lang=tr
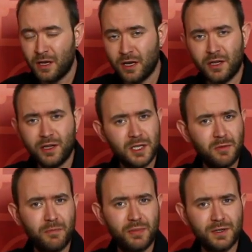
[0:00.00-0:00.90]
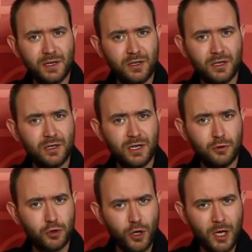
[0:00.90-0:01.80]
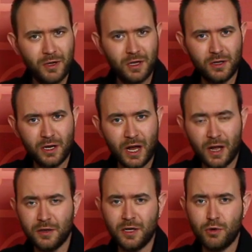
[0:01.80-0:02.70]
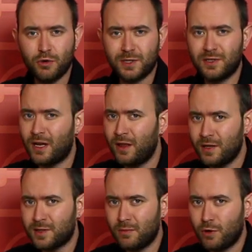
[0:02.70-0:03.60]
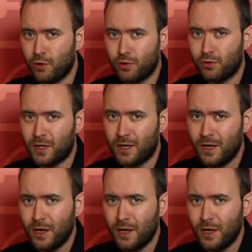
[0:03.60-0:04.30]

ya da ne zaman piyasaya çıkacağını söylemedikleri Angry Birds Stella isimli oyunda